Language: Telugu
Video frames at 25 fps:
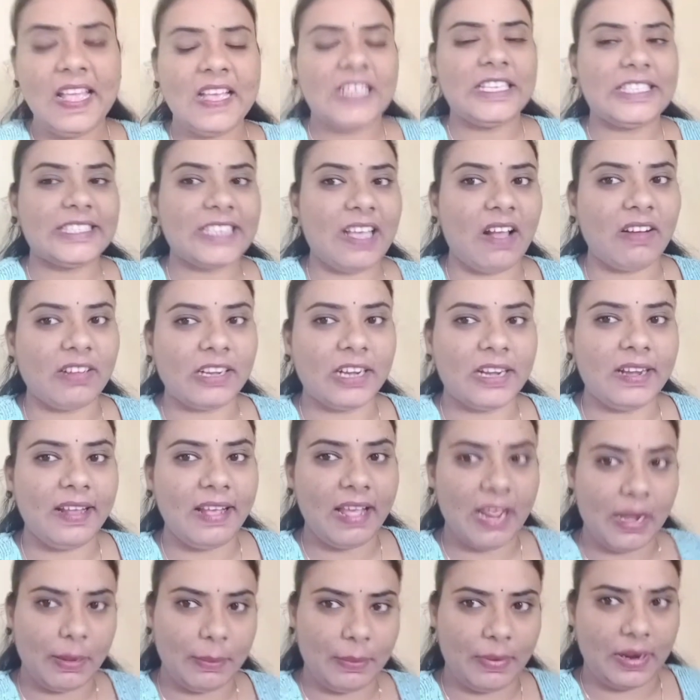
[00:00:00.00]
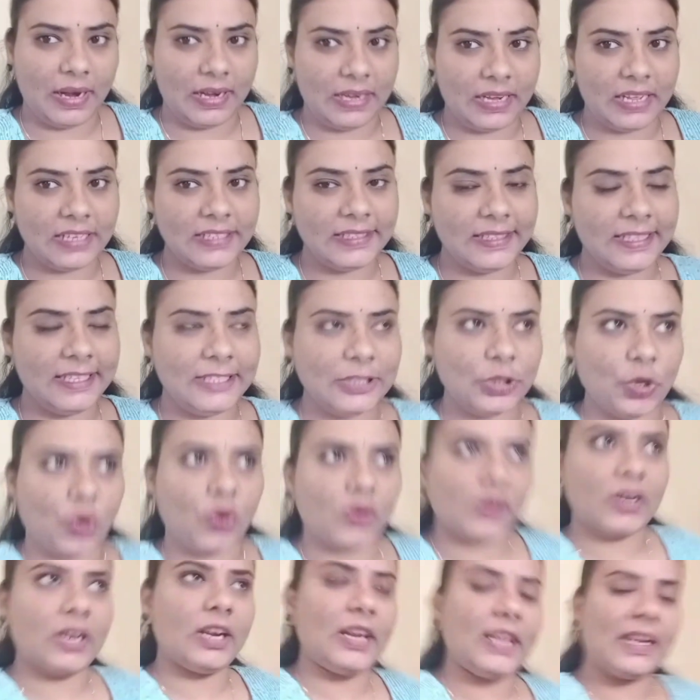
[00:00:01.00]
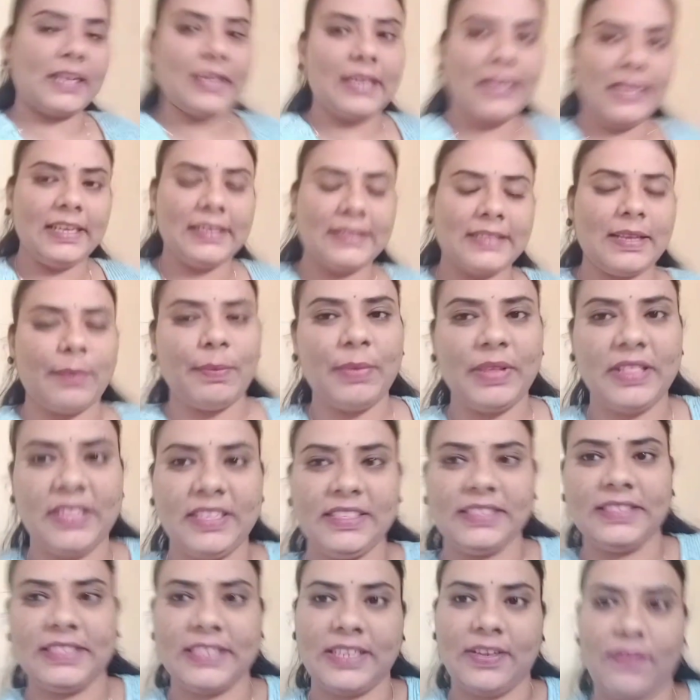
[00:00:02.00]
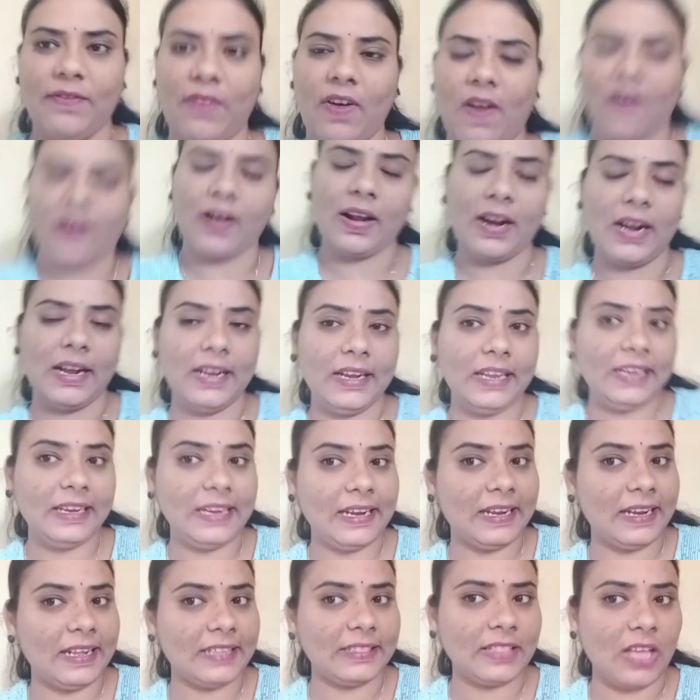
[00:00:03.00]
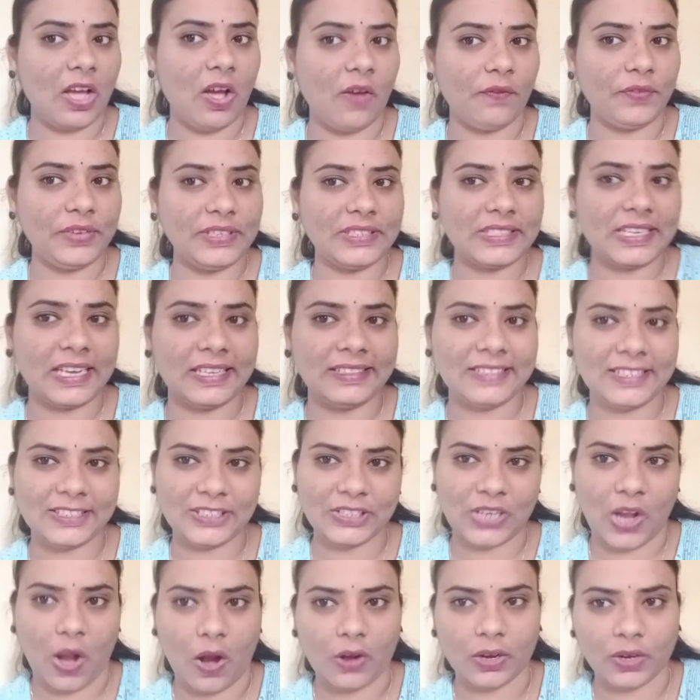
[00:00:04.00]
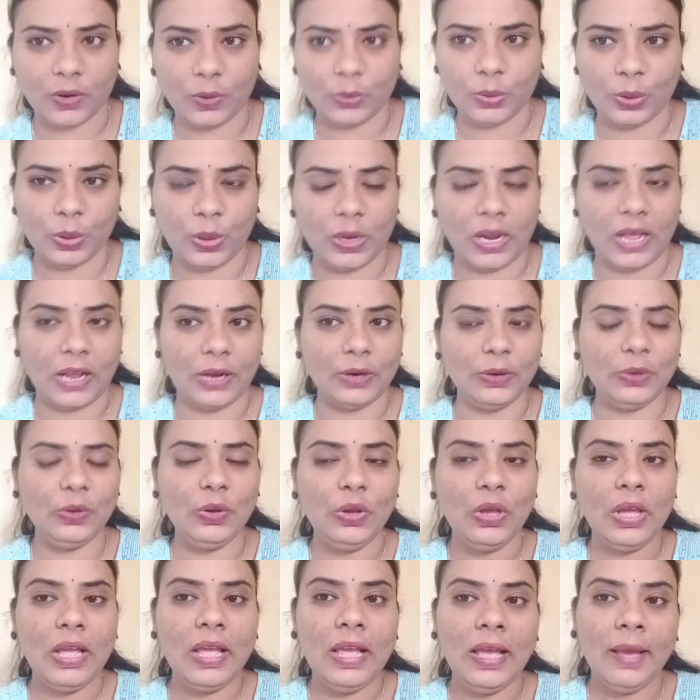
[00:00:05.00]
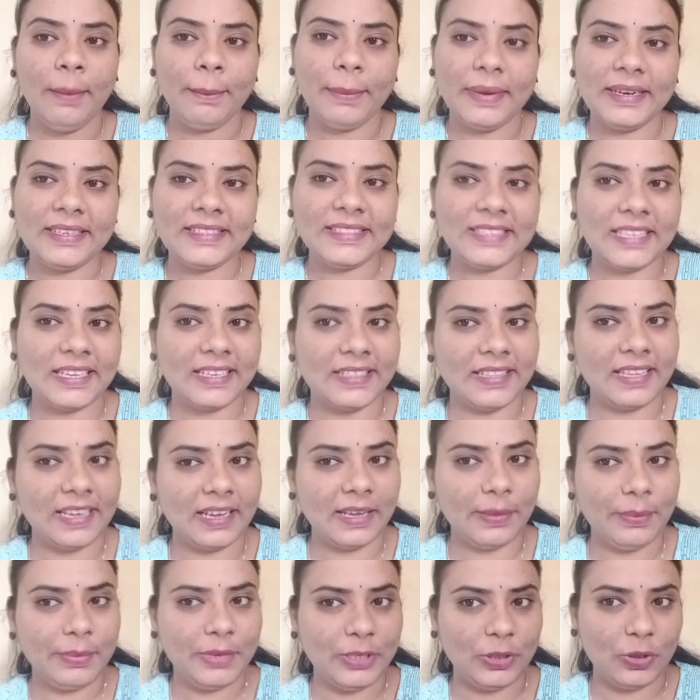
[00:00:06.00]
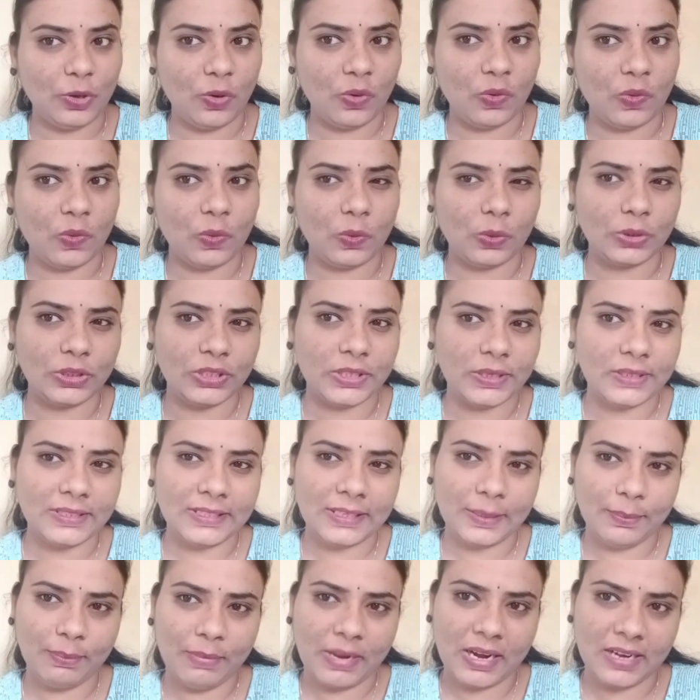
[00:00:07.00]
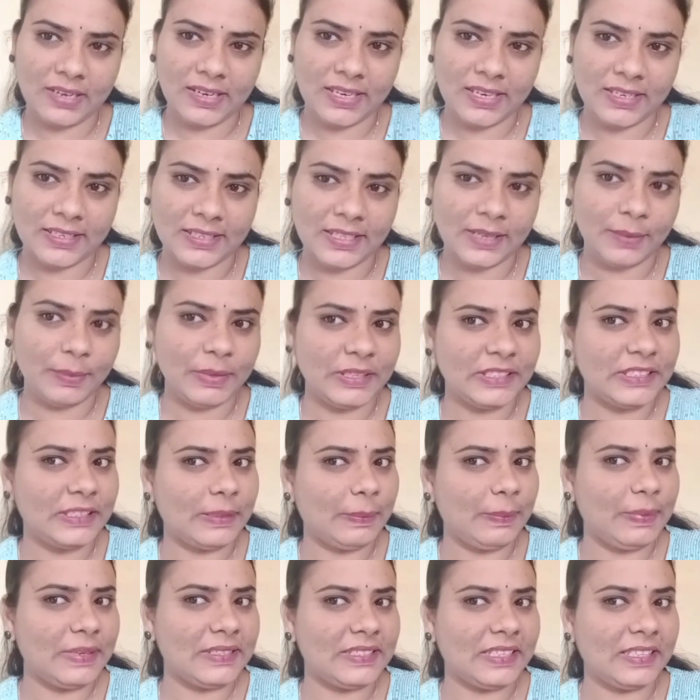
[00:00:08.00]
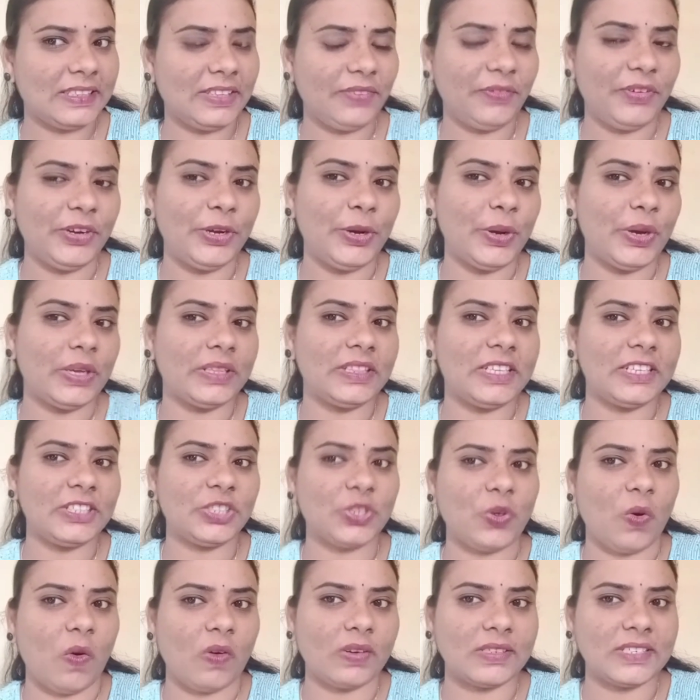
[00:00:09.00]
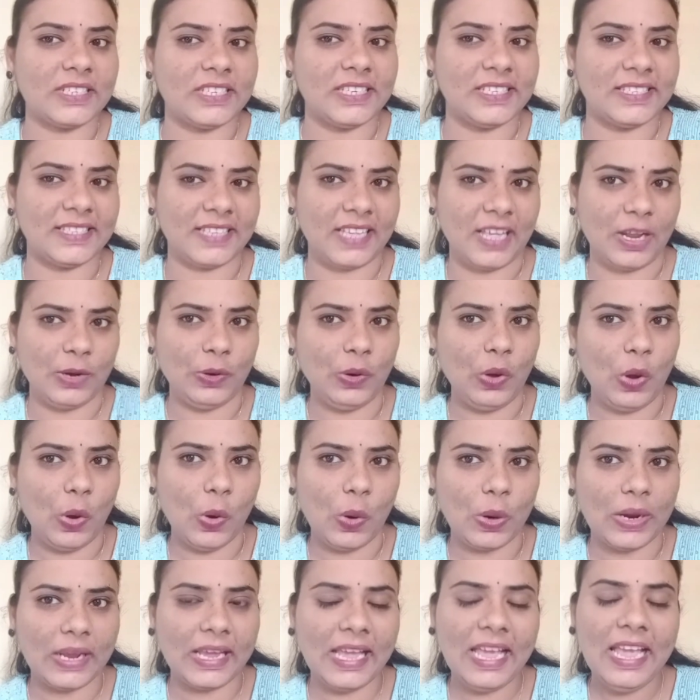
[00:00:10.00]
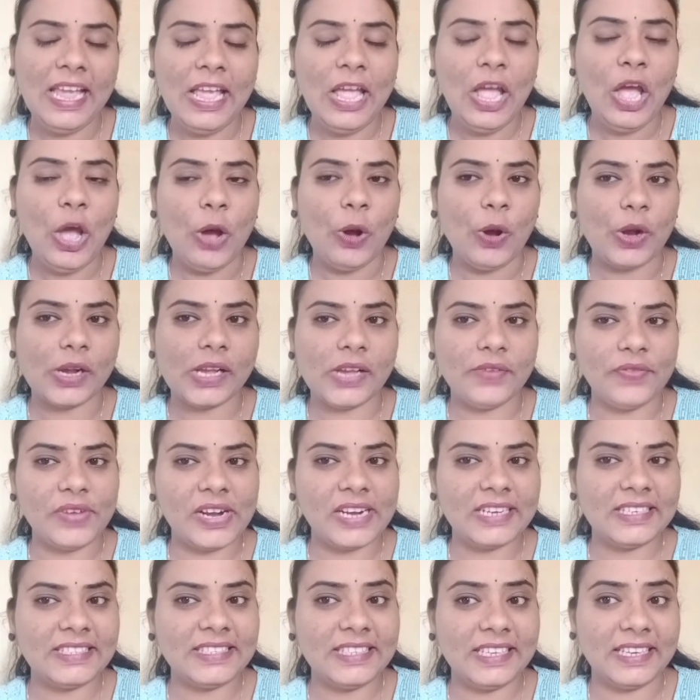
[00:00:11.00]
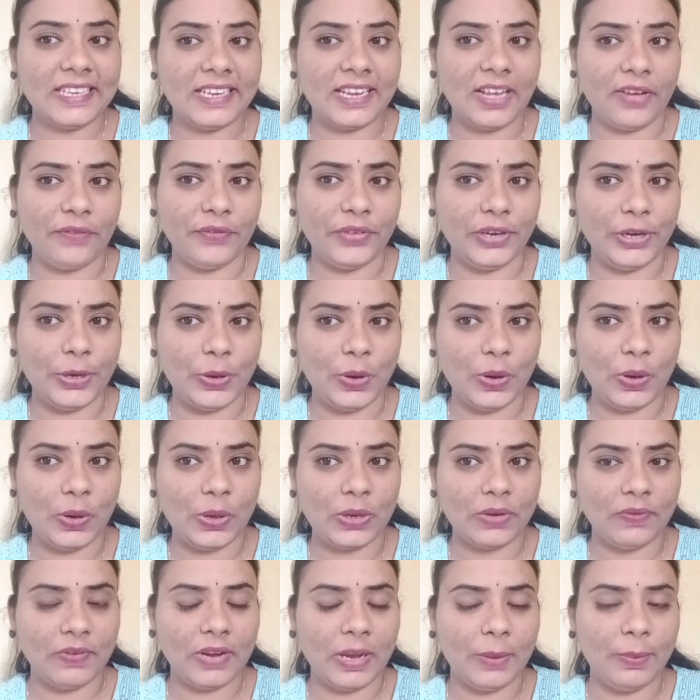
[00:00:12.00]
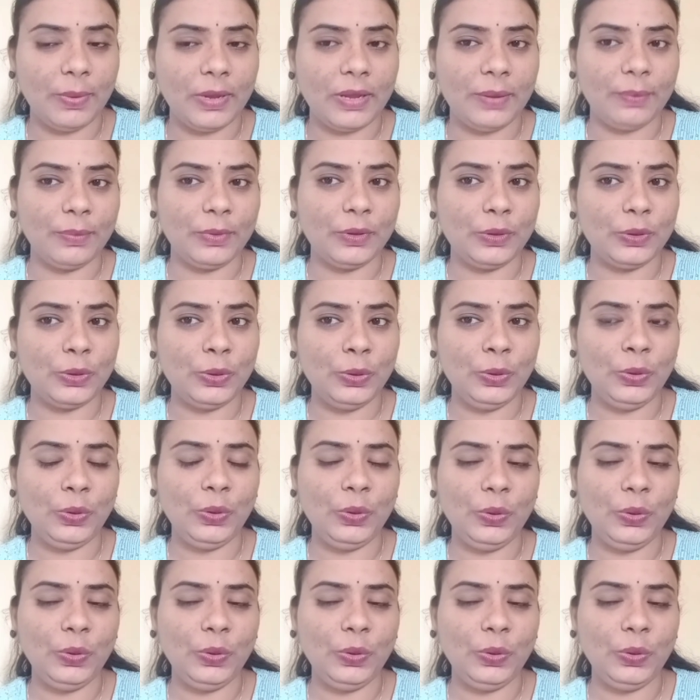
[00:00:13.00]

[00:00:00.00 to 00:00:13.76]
సాటర్డే అనమాట ఇది సాటర్డేకి సంబంధించిన బ్లాగ్ అండి నేనైతే ఆఫీస్కి అయితే స్టార్ట్ అవుతున్నాను బట్ సరదాగా మీతో కొంచెం సేపు మాట్లాడదామని చెప్పేసి అయితే వీడియో అయితే స్టార్ట్ చేశాను ఓకే ఓకే ఫ్రెండ్స్ ఇంకా వీడియోలోకి వెళ్ళిపోయే ముందు